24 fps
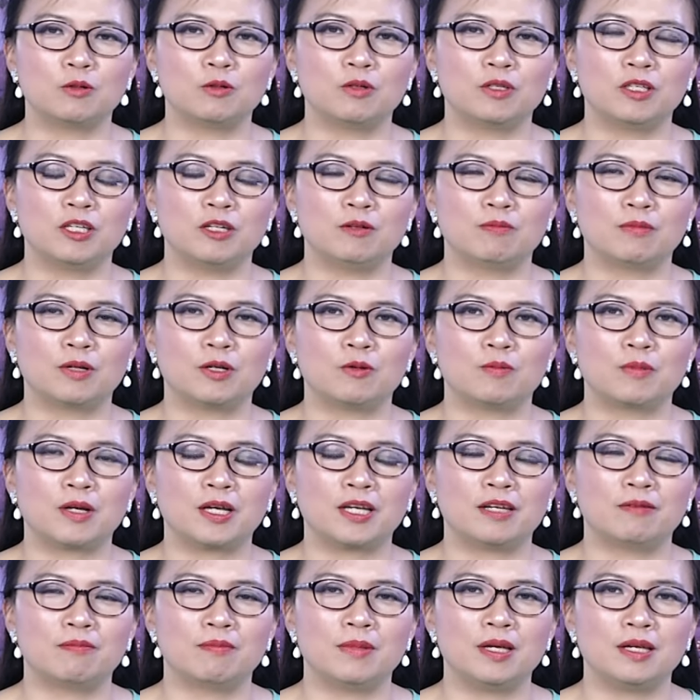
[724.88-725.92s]
Châu nhưng mà hôm
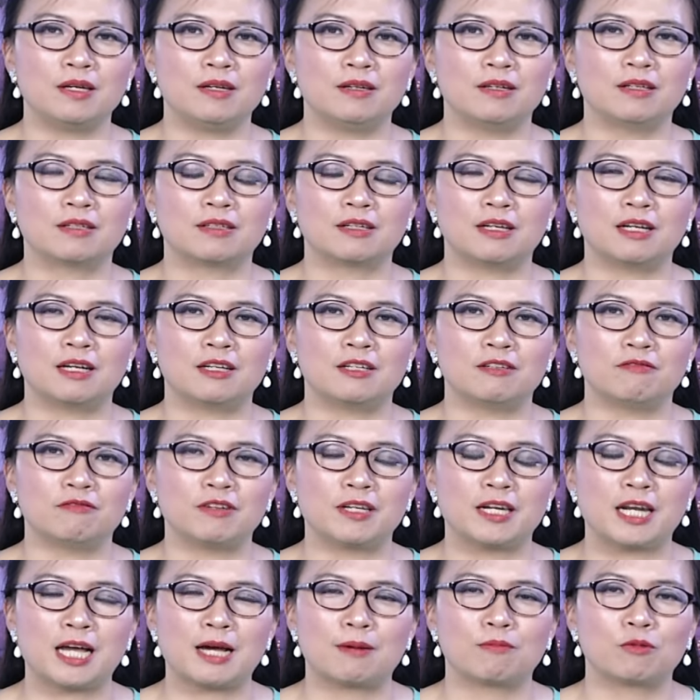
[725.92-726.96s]
nay biết được là ở
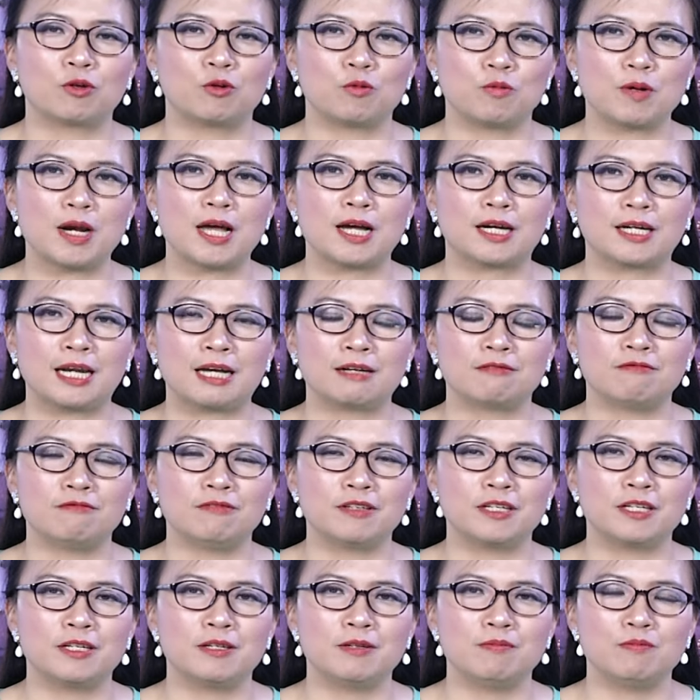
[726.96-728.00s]
Việt Nam cũng đang lãng
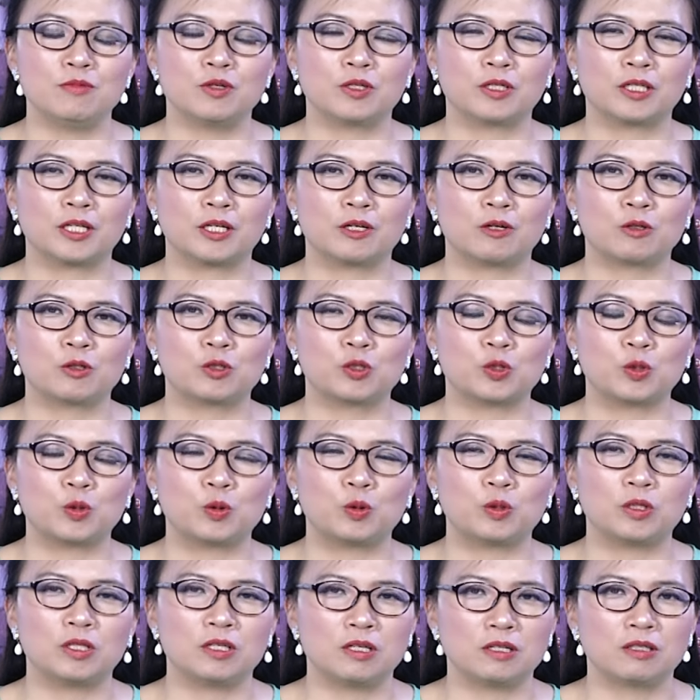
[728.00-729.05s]
phí một cái con
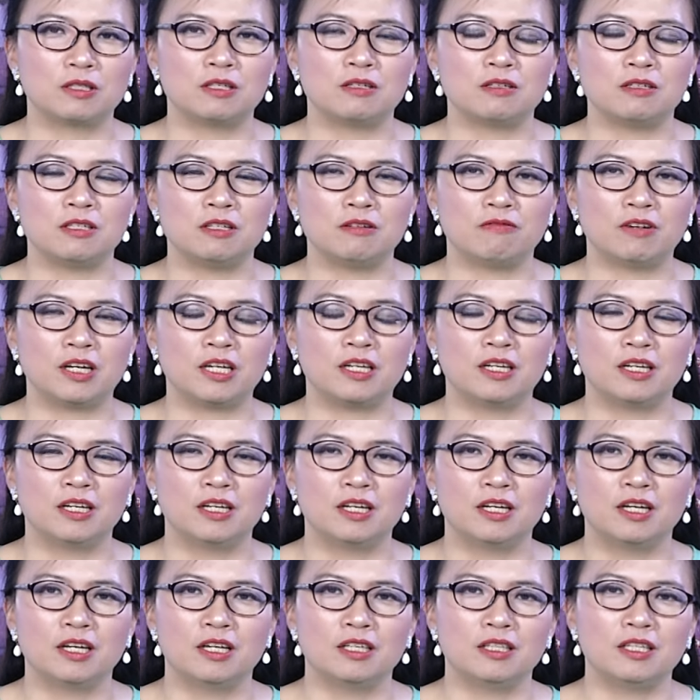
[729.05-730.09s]
số tương tự như vậy
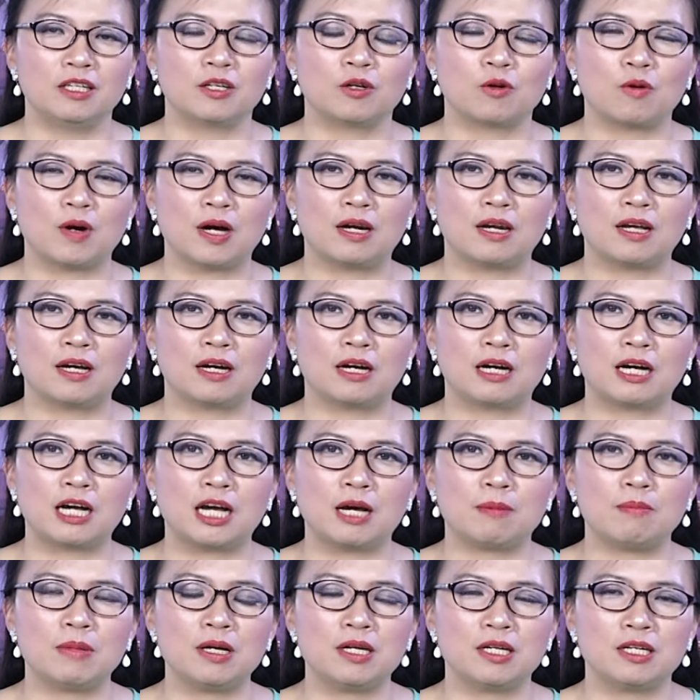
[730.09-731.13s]
thì quả là
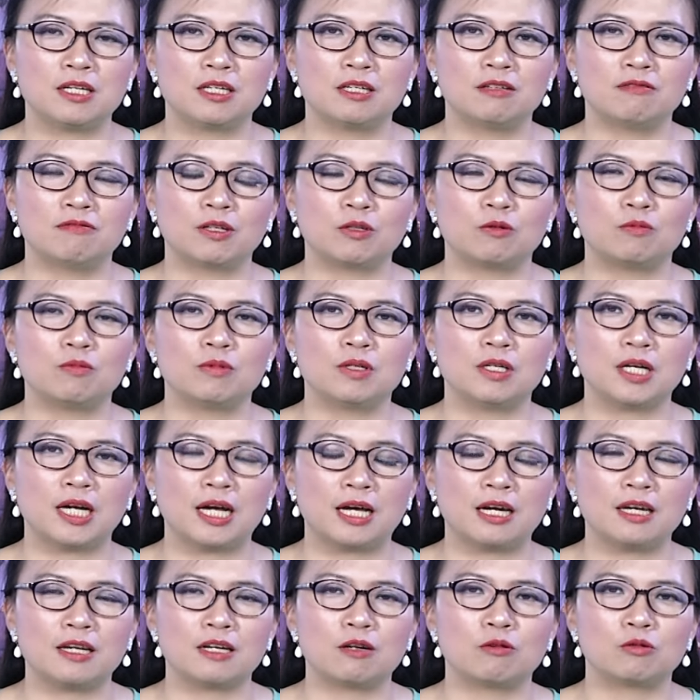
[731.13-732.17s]
khá bất ngờ và cũng
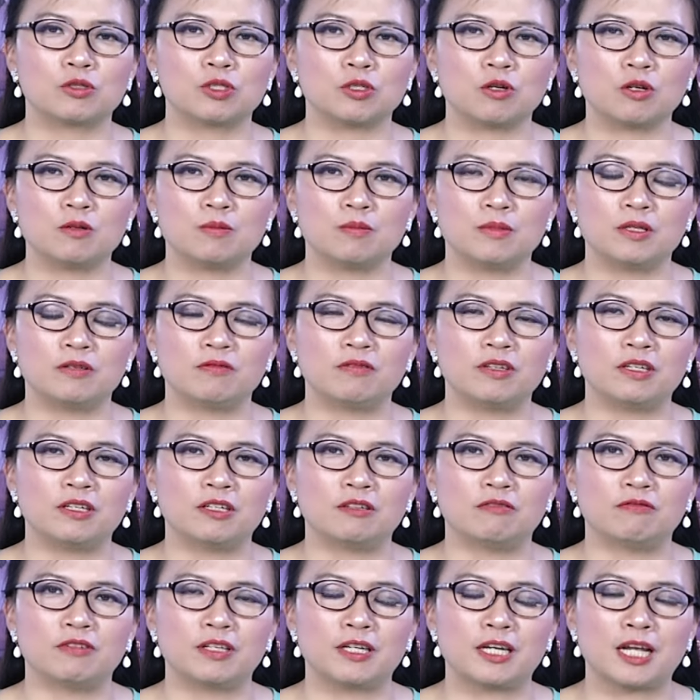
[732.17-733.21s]
khá là đau xót bởi vì
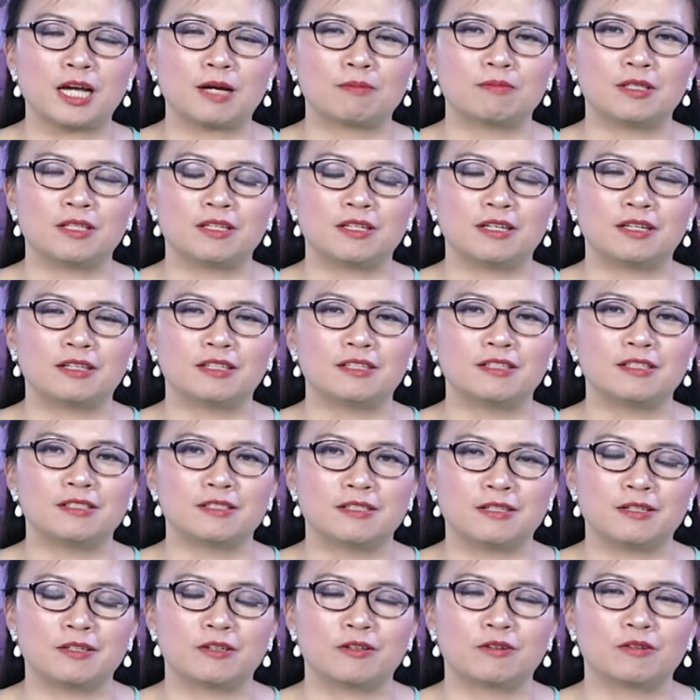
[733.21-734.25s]
ở Việt Nam thì à, người
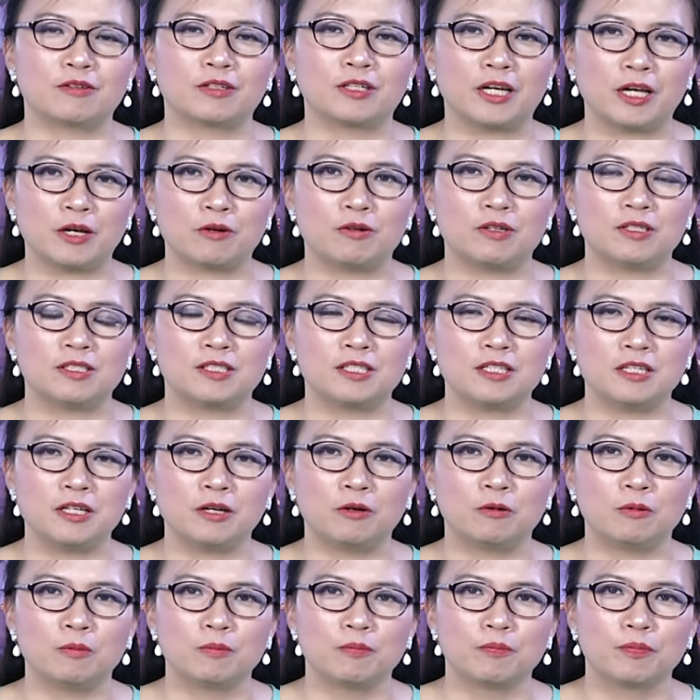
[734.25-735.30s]
dân còn nghèo hơn rất
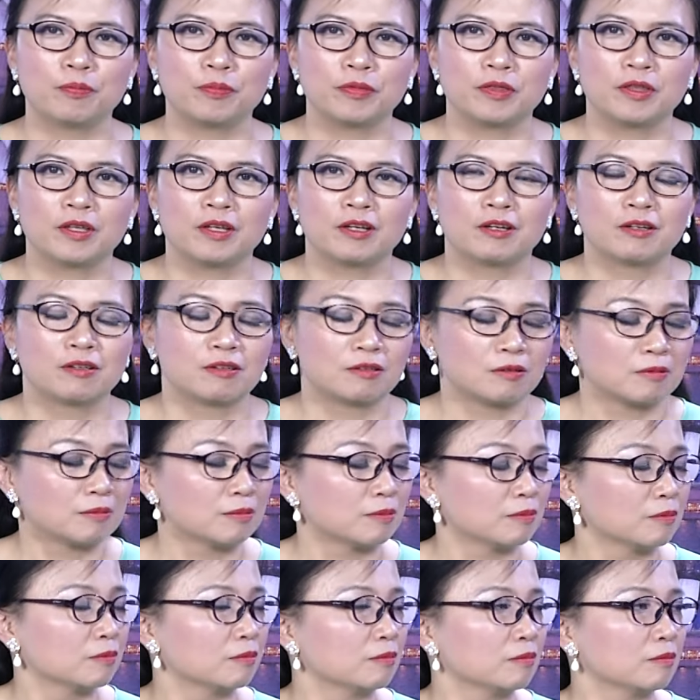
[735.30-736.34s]
nhiều. Thật ra
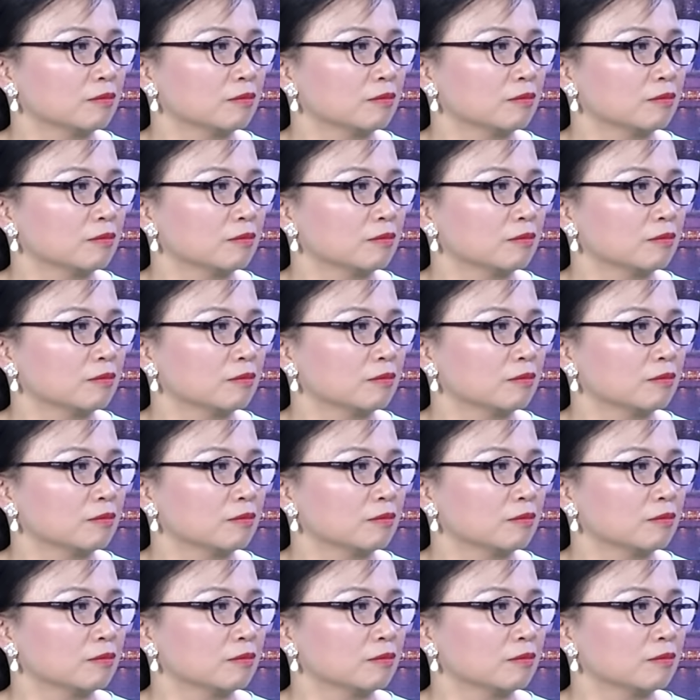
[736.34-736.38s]
với